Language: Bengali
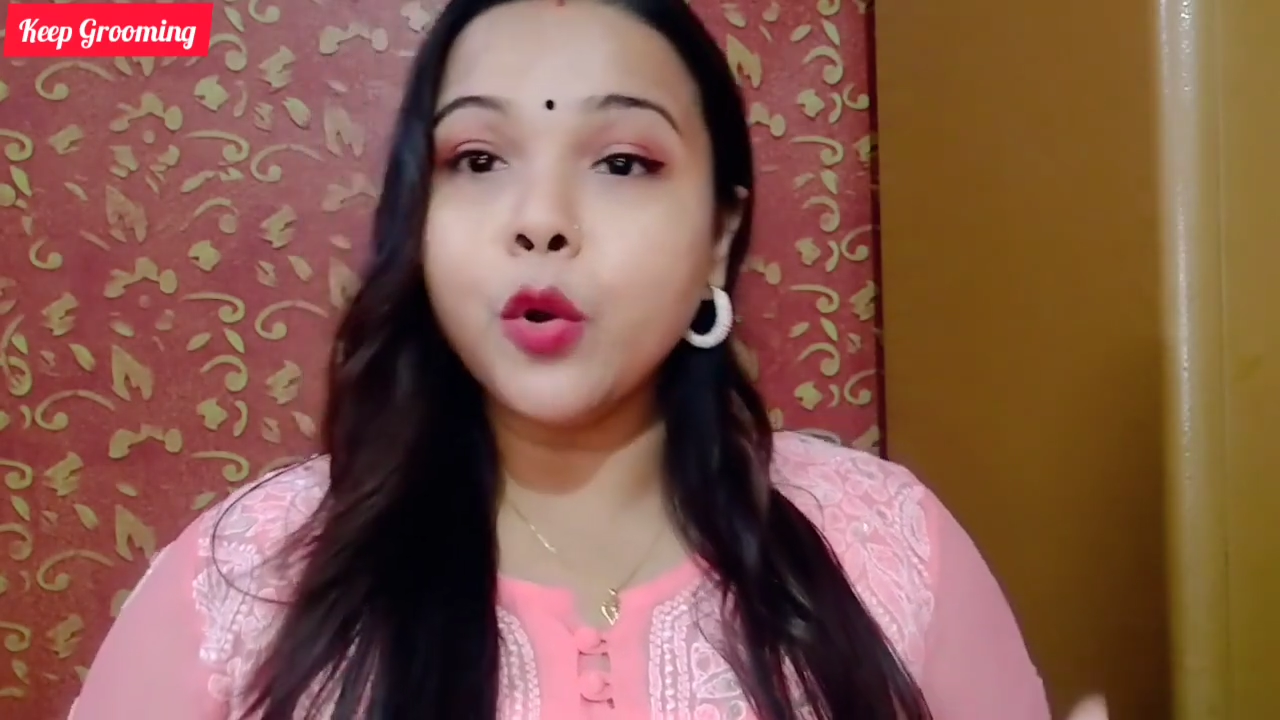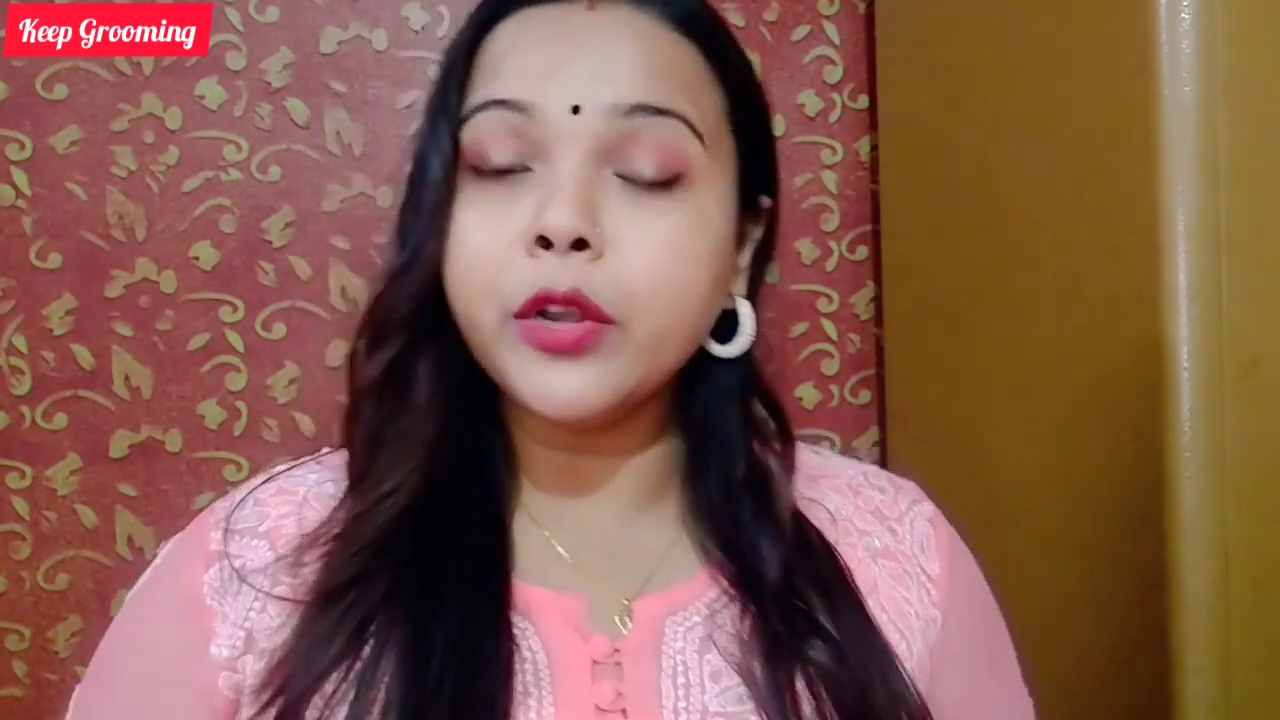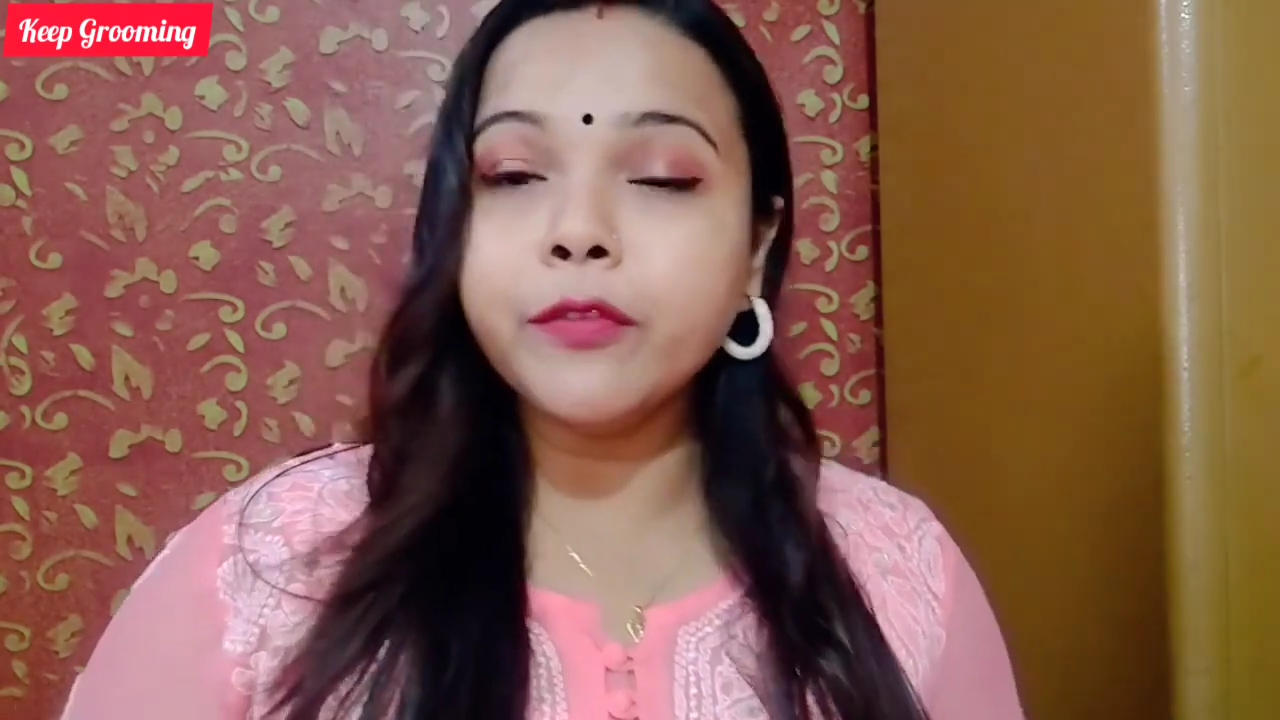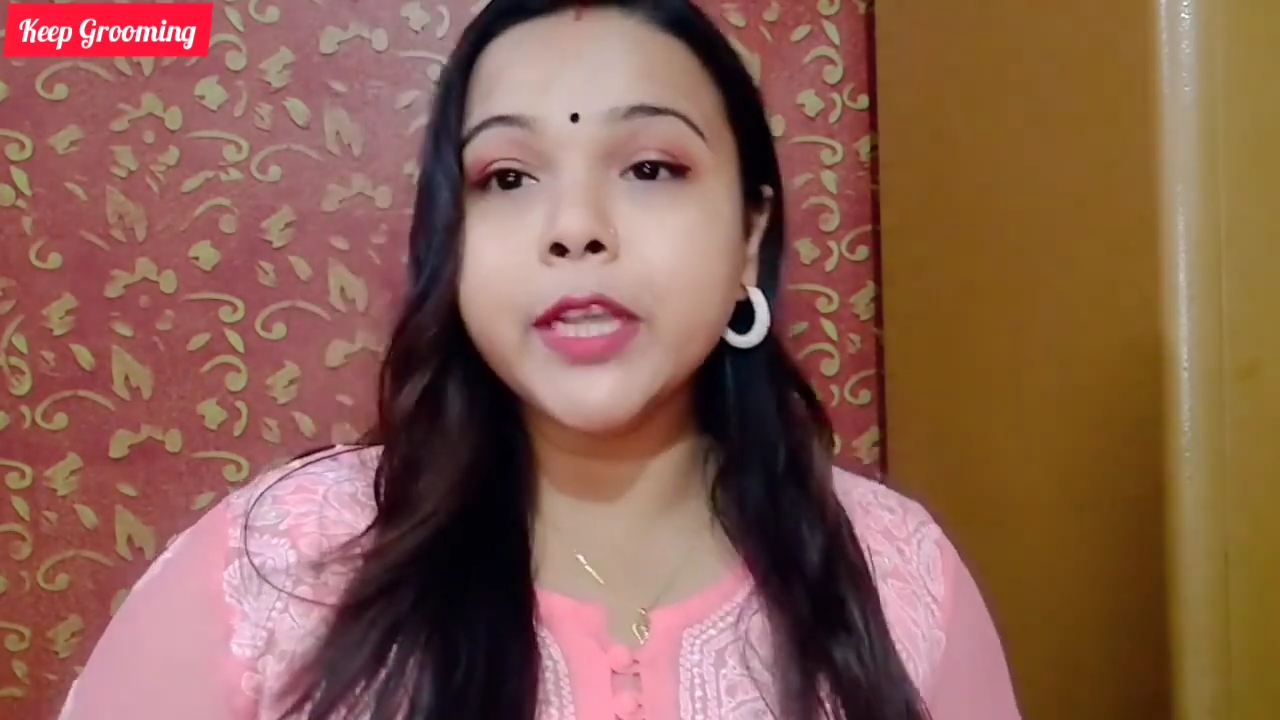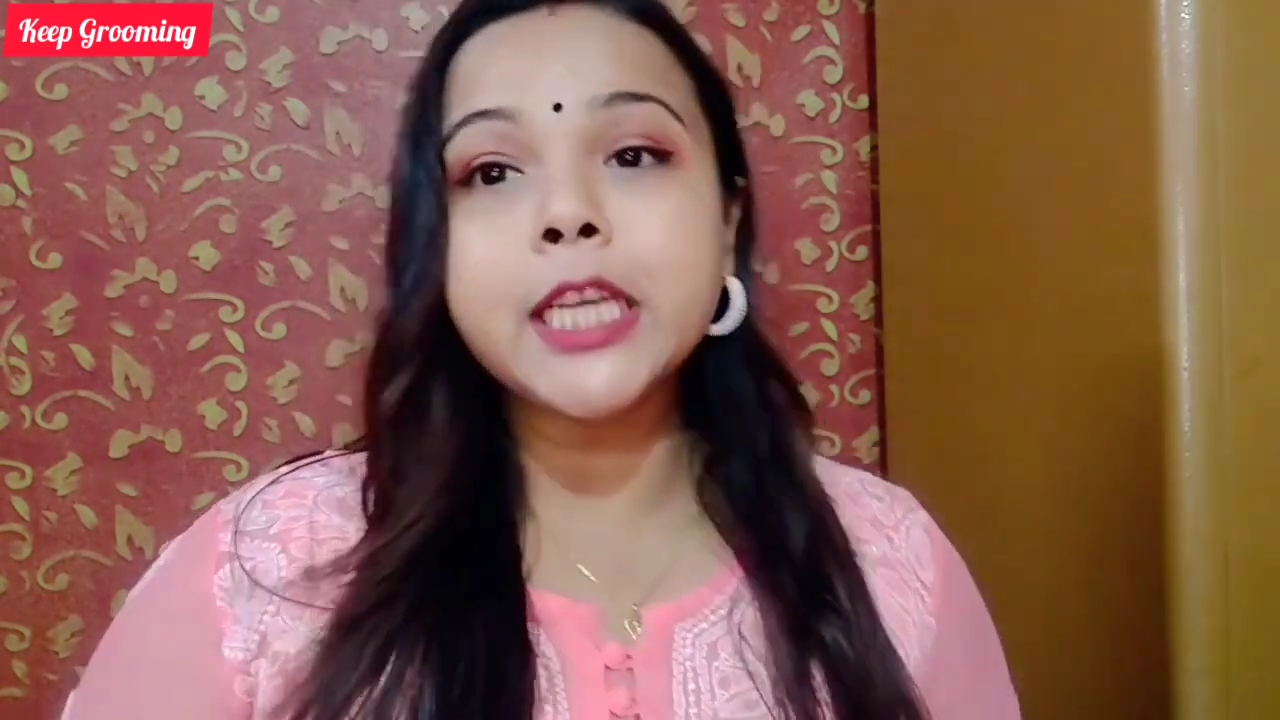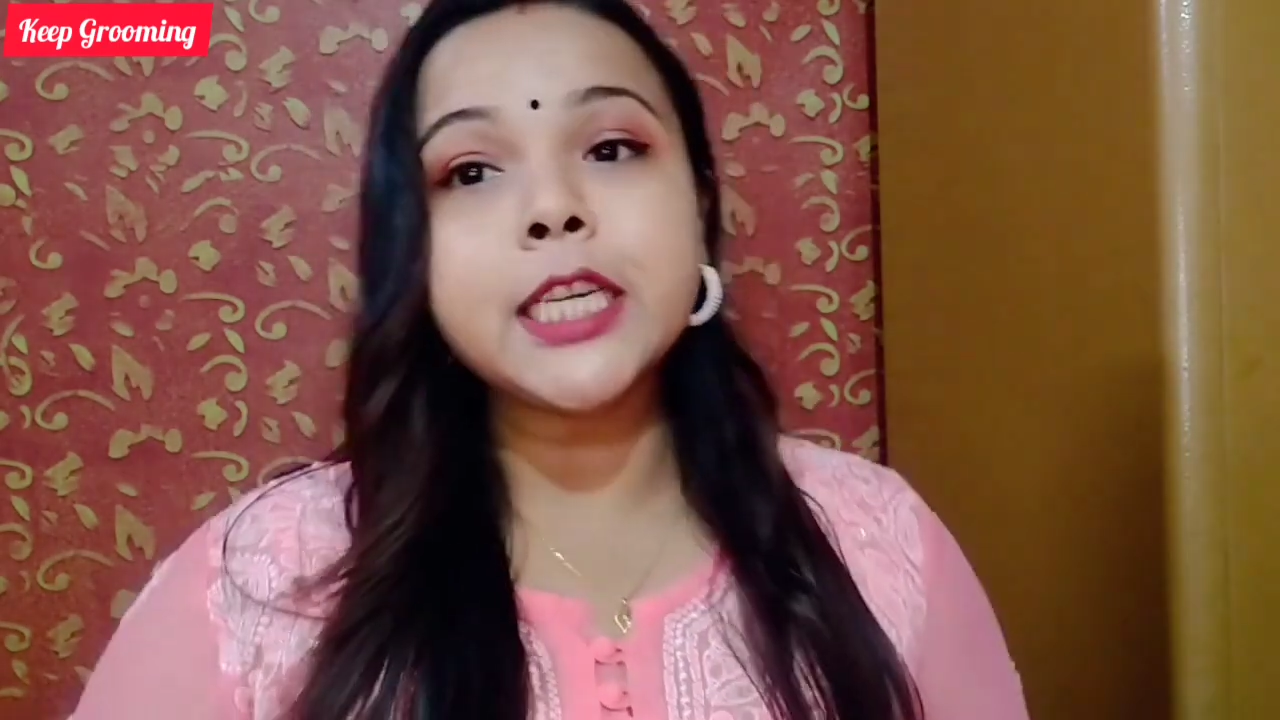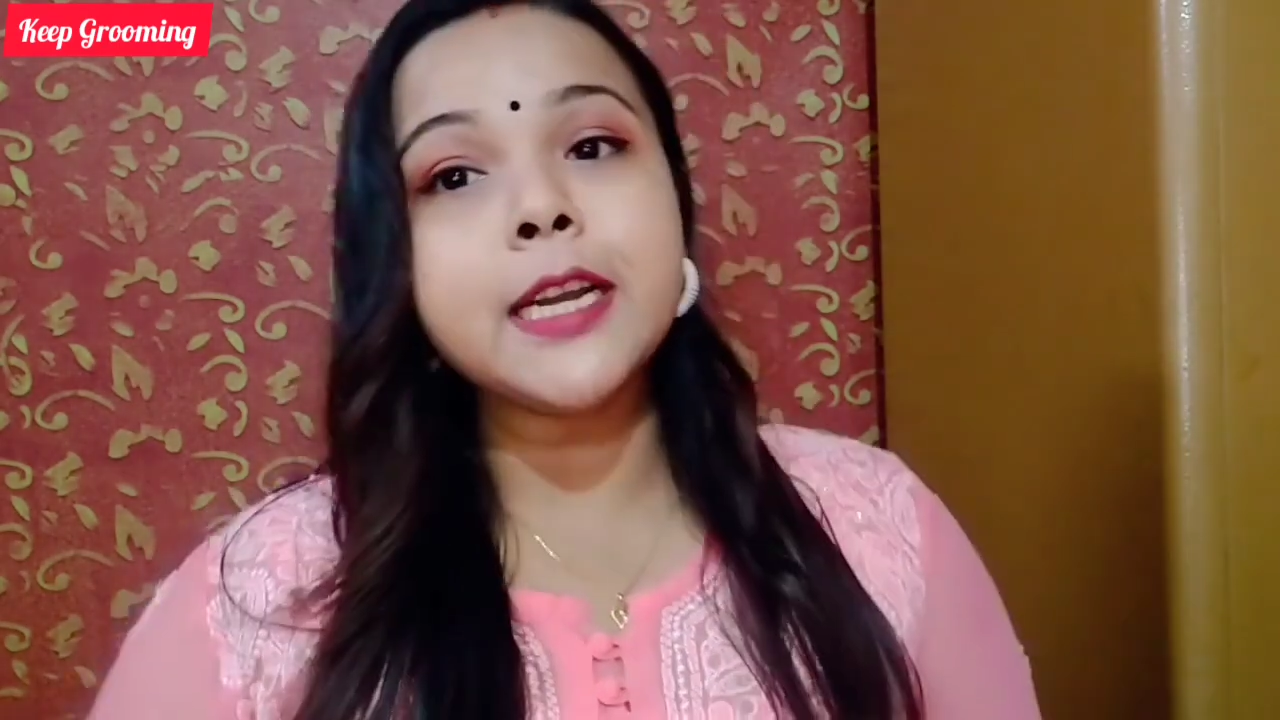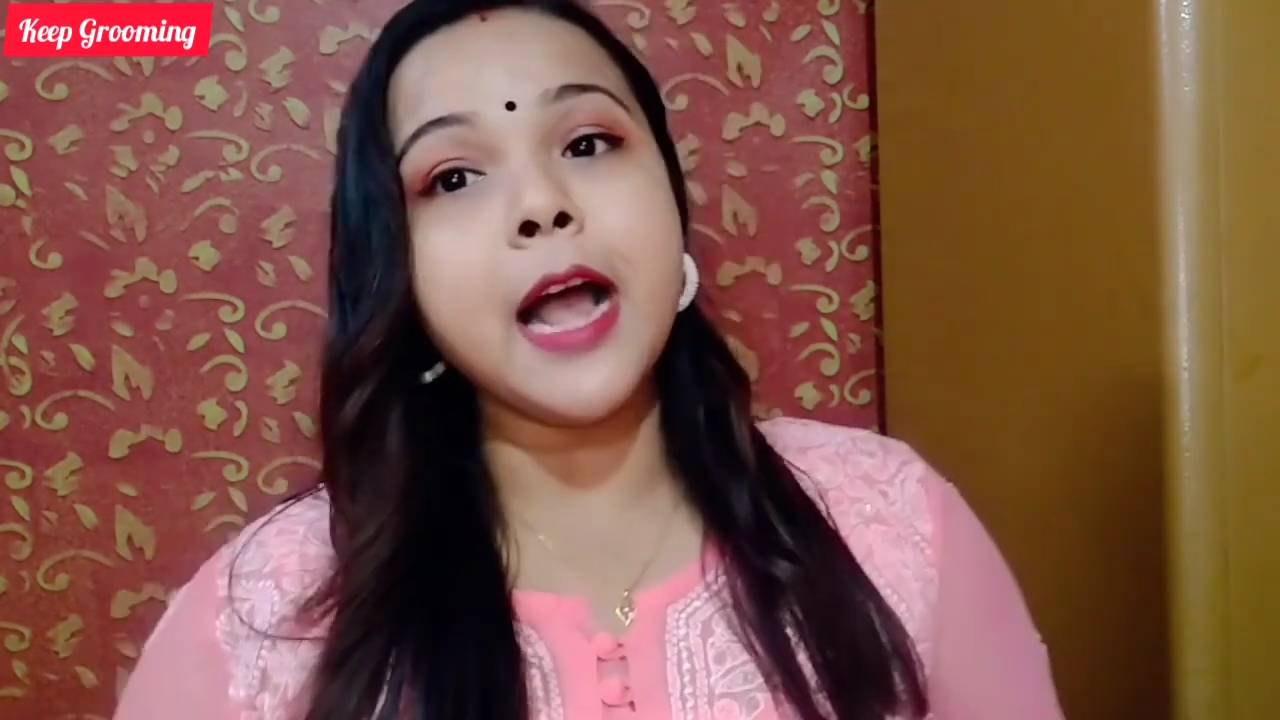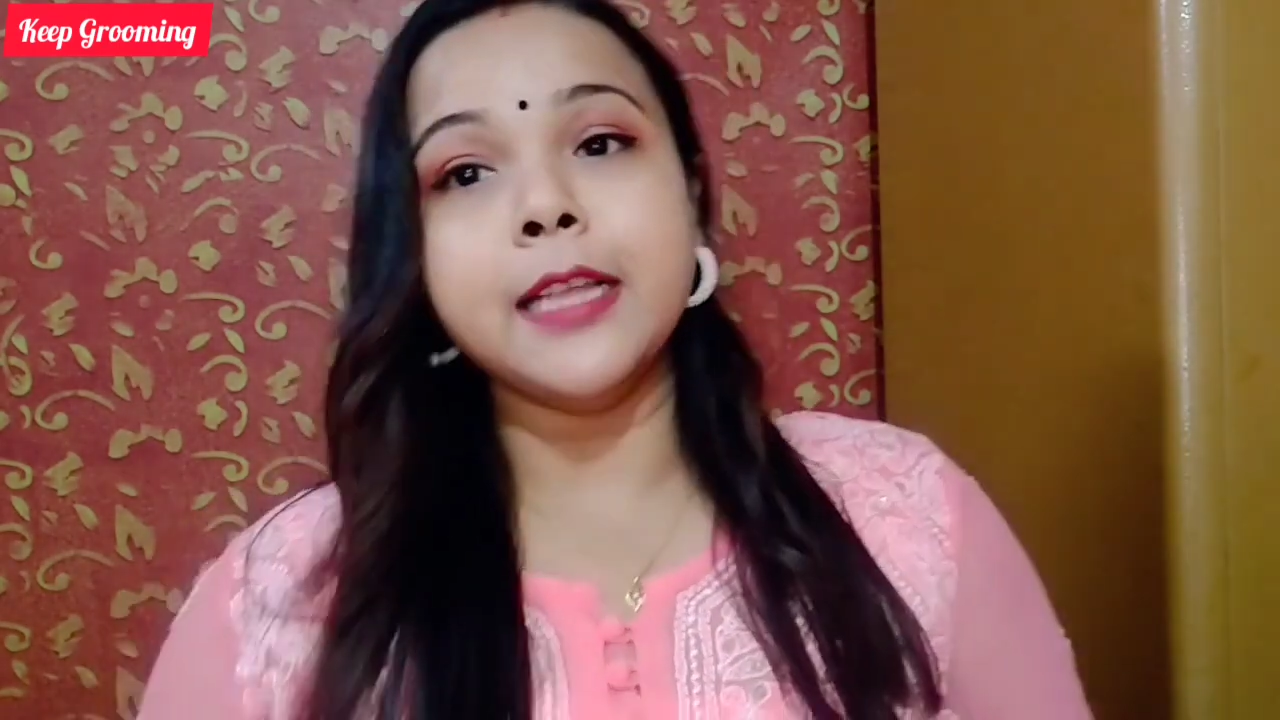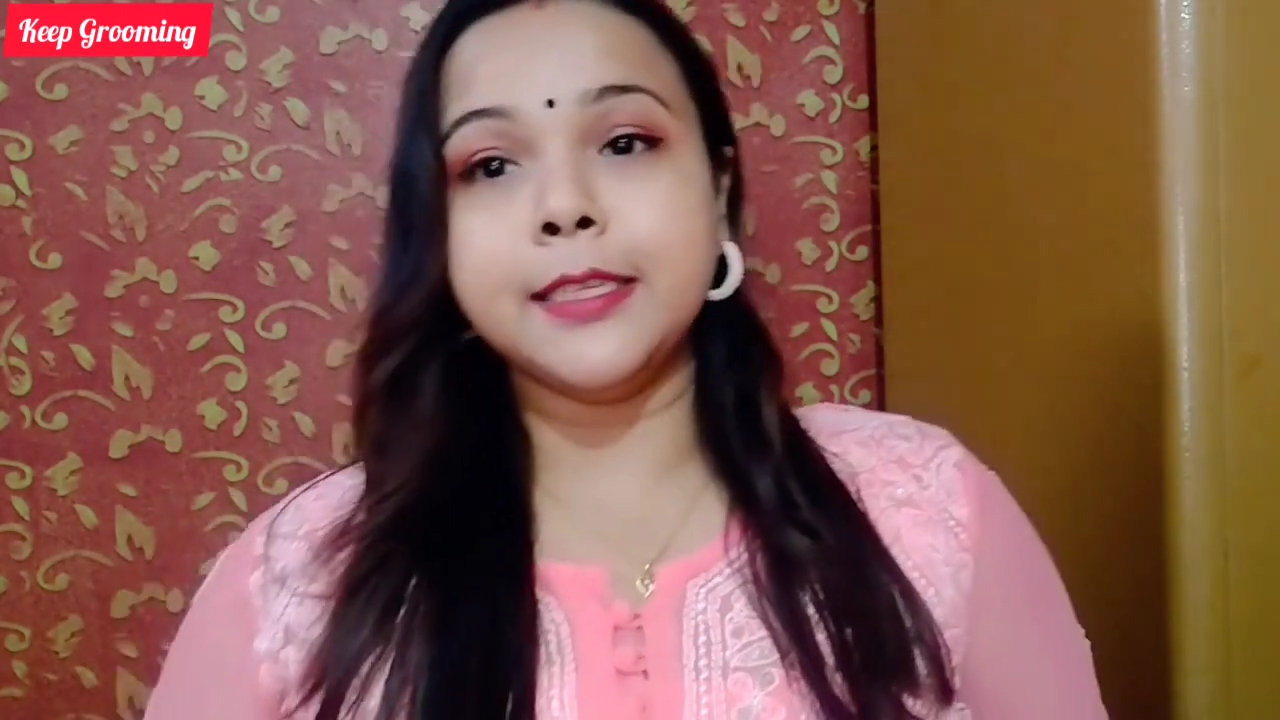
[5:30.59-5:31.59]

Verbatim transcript: নোটিফিকেশান